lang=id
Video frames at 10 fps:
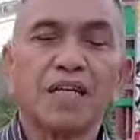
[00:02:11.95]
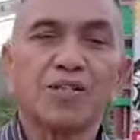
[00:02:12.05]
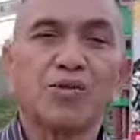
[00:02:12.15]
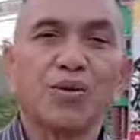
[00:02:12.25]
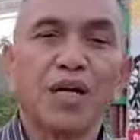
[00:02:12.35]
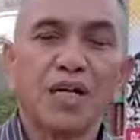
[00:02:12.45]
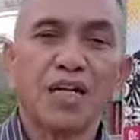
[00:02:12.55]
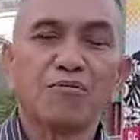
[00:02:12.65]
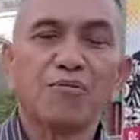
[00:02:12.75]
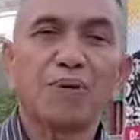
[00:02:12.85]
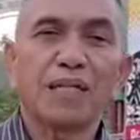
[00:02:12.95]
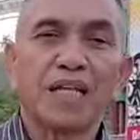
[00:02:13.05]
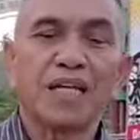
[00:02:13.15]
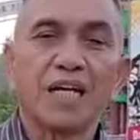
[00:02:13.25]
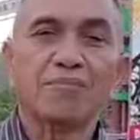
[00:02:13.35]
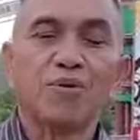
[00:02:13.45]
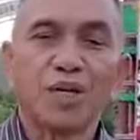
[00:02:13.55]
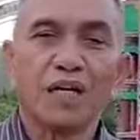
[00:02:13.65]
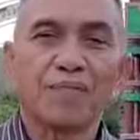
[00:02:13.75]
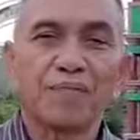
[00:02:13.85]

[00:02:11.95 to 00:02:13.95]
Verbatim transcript: Nasional Kabupaten Lamongan.